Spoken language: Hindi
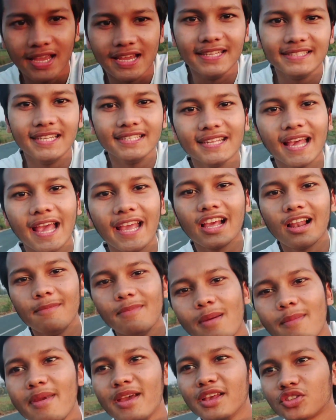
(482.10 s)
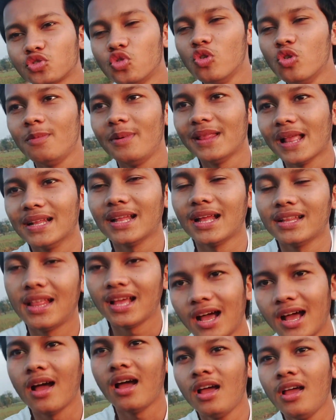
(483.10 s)
इसी साइकिल पे मैं स्कूल पे जाता
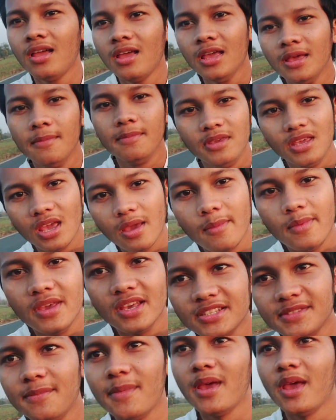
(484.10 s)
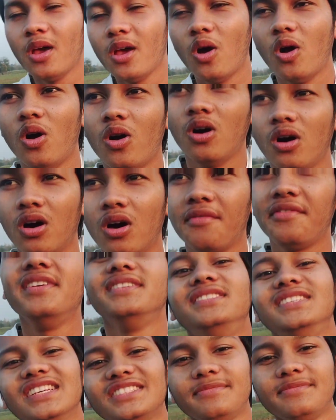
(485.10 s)
था बी ए बी एस में और वी
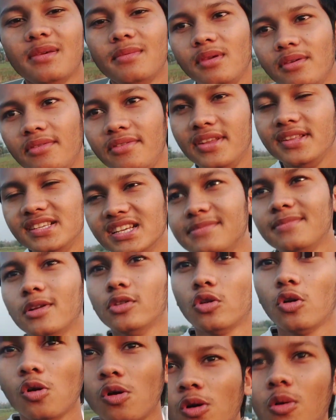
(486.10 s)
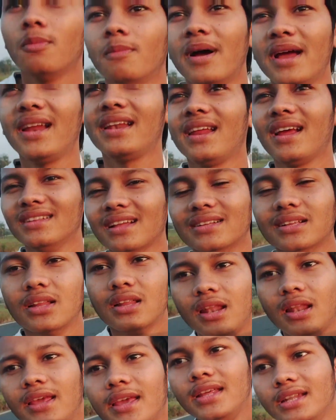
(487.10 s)
जी एस में भी वी जी एस में तो बाइक लेके जाता
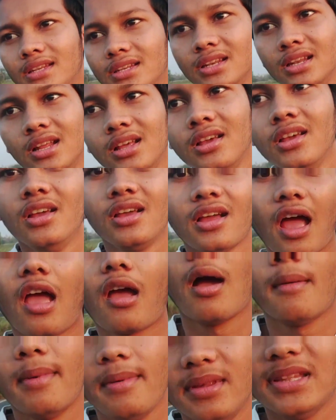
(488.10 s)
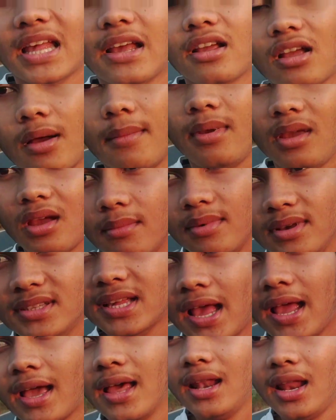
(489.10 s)
था लेकिन कभी कभी कभी
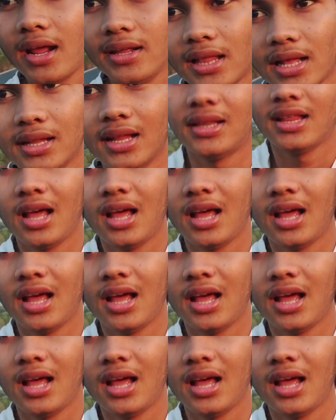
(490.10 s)
साइकिल लेके जाता